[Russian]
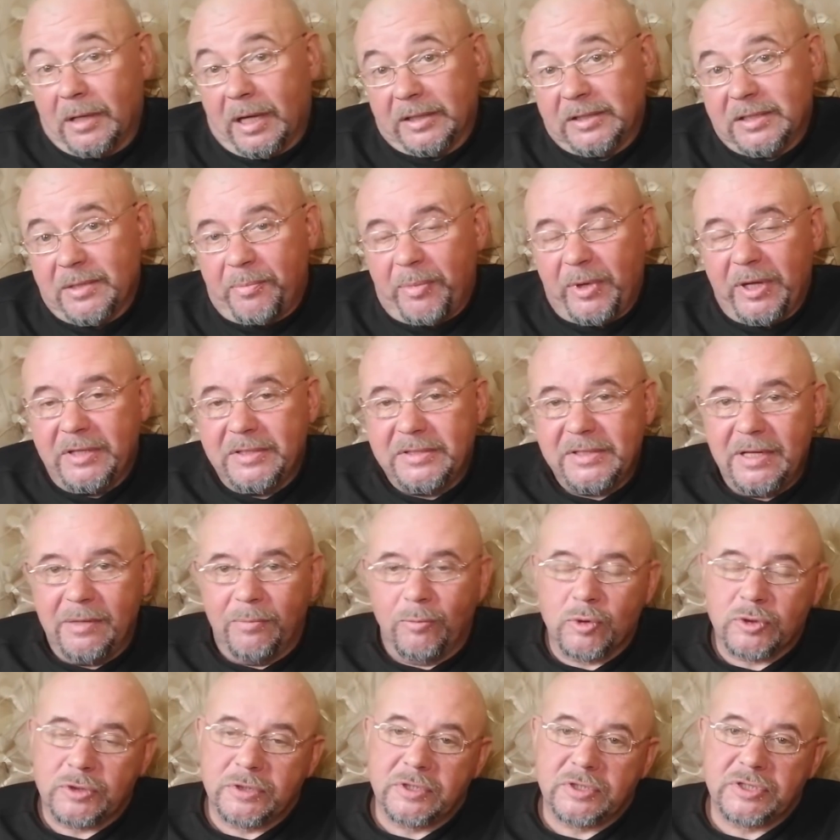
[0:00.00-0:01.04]
Хотя, по идее,
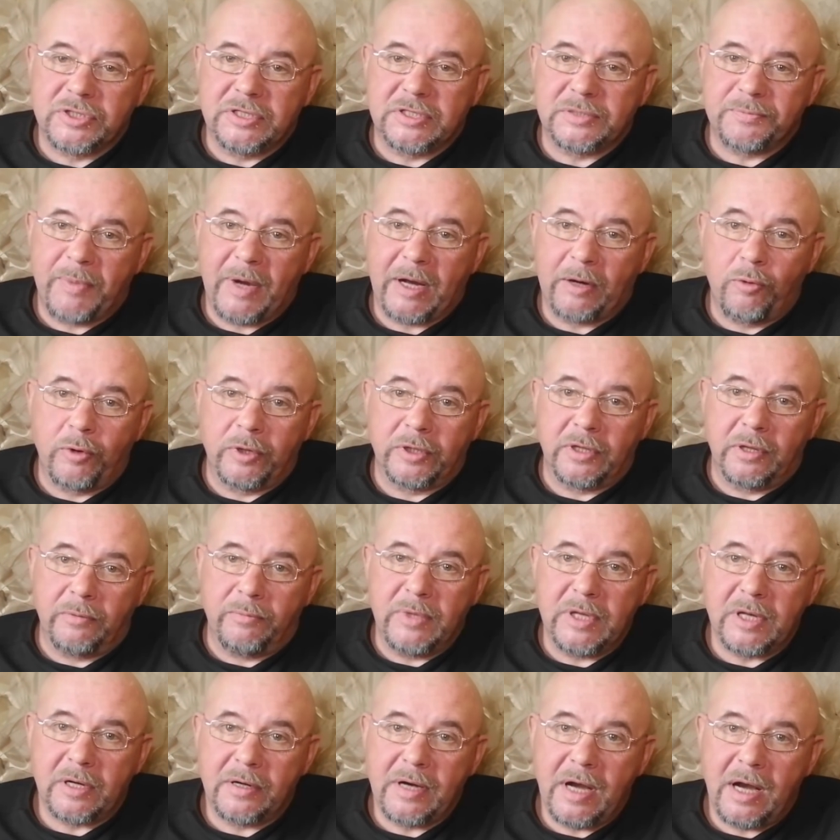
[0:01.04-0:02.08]
можно жить спокойно,
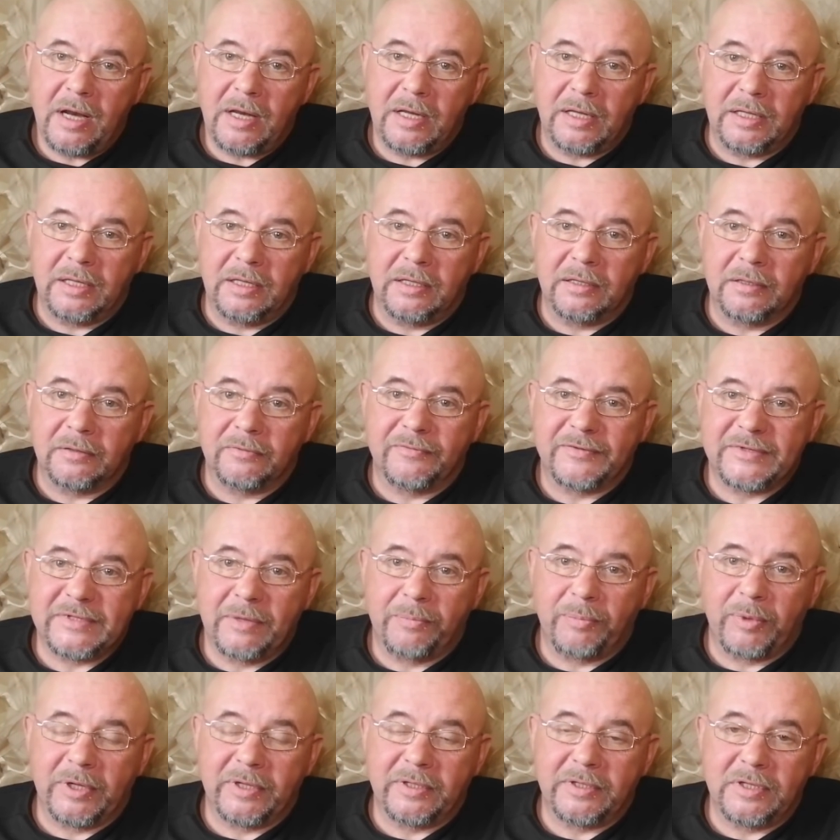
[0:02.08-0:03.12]
мирно и
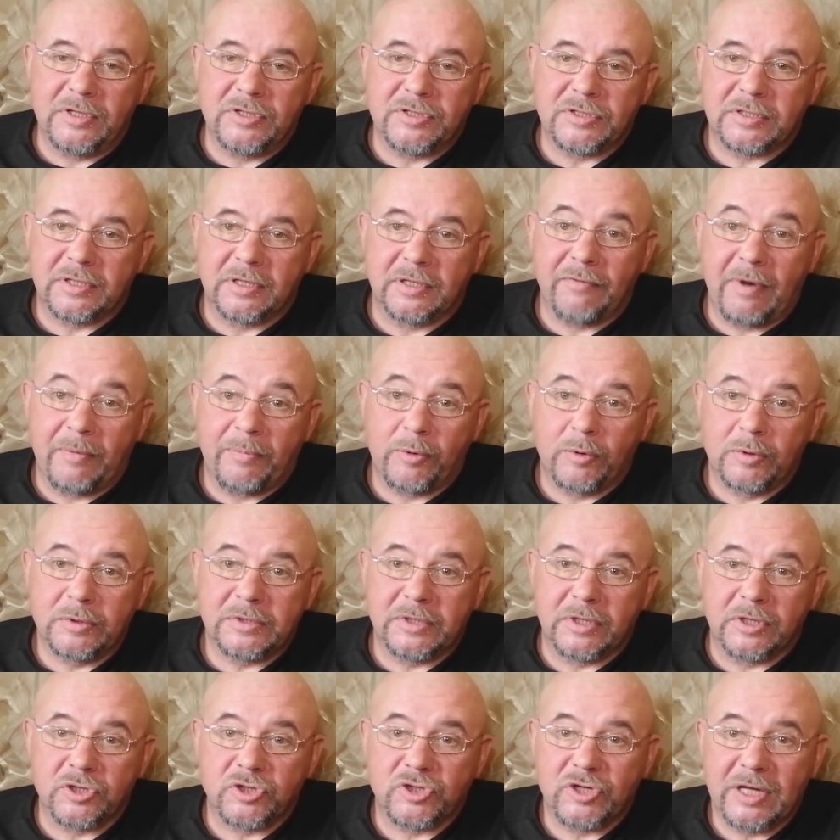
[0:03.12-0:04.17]
все политические
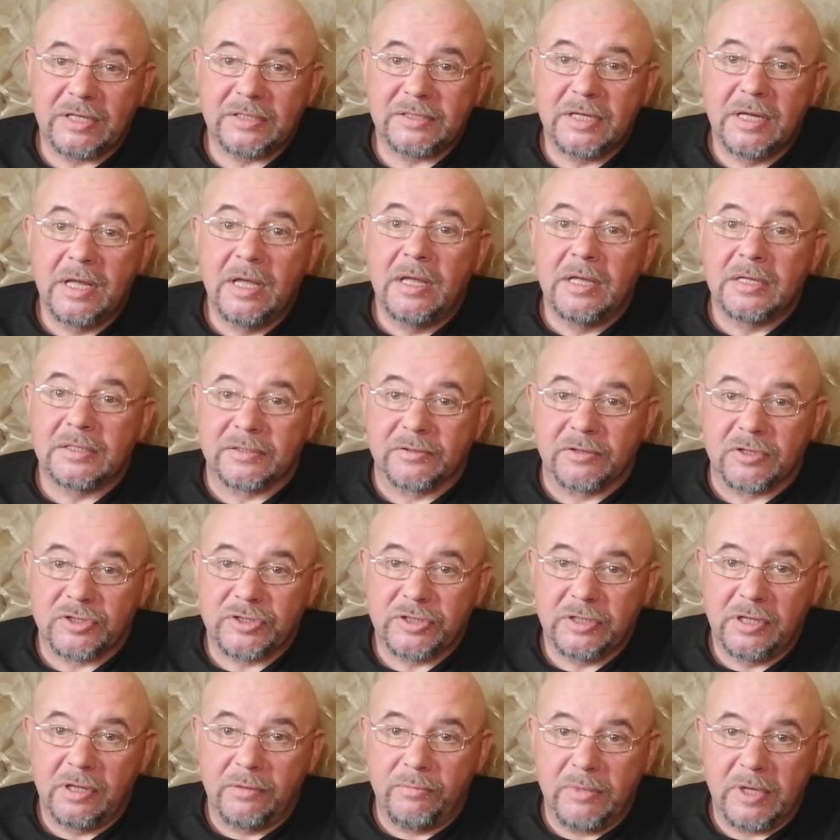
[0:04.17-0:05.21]
вопросы решать
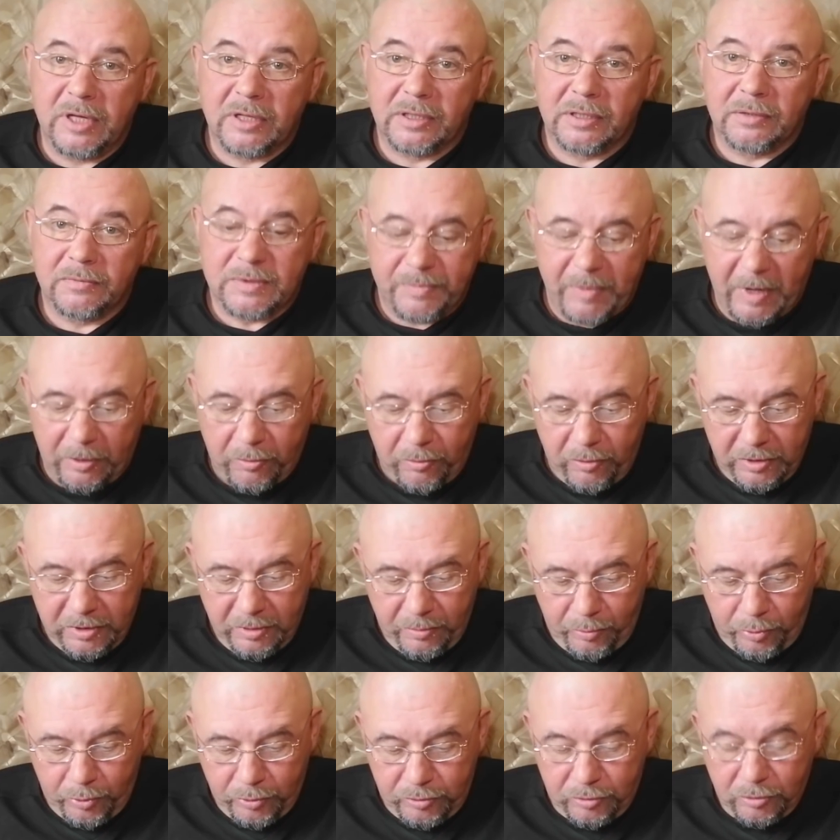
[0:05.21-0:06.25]
совершенно мирным,
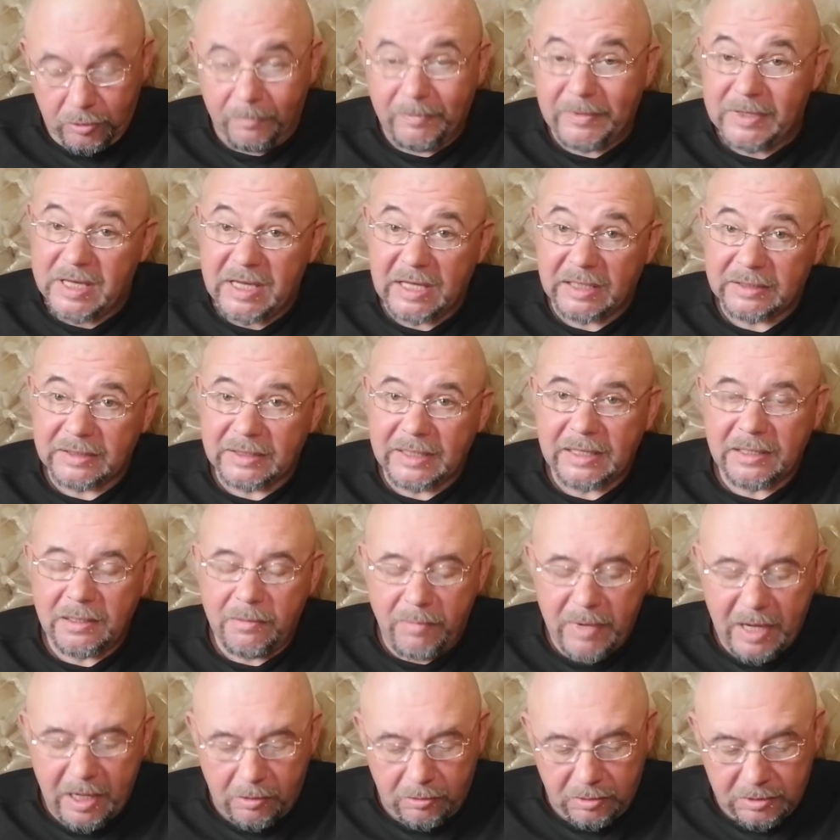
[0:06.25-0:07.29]
спокойным путем. Нет,
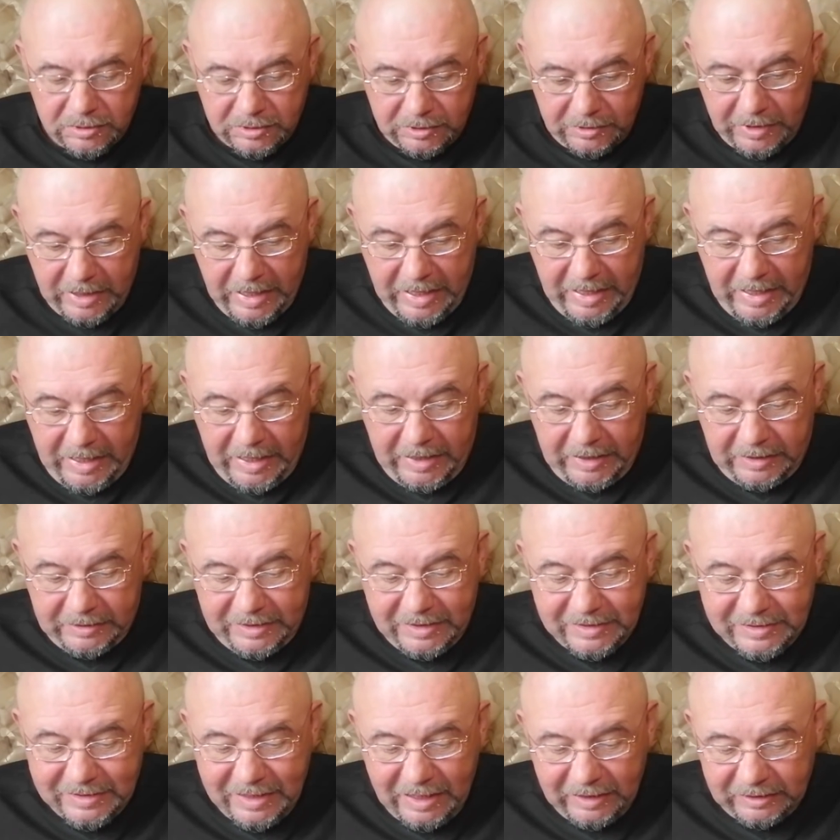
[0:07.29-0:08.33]
надо бороться.
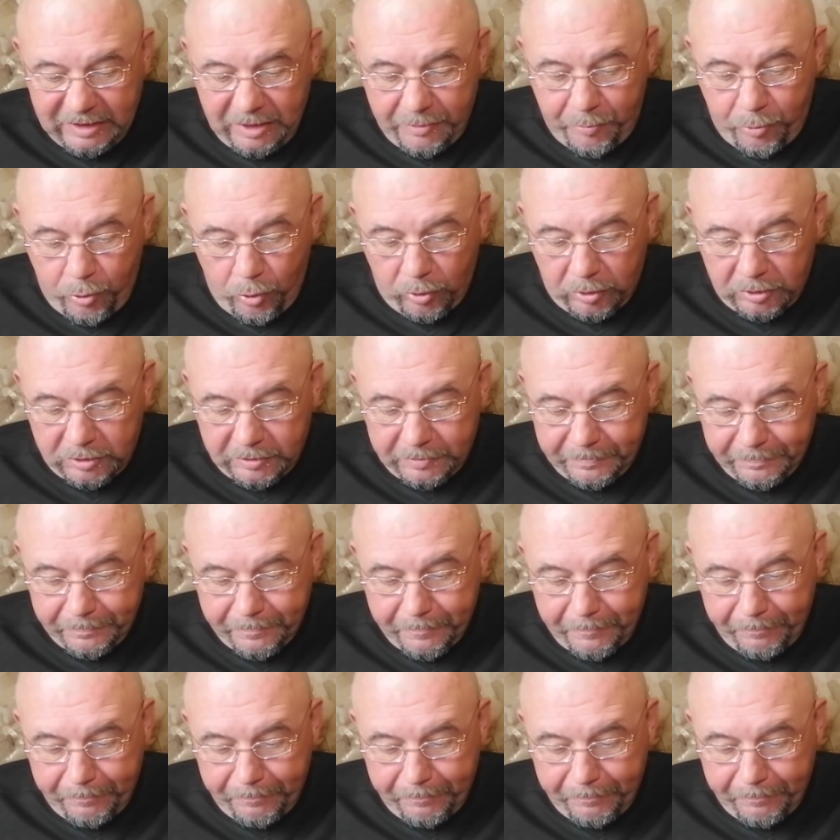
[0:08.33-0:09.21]
Десятый пункт.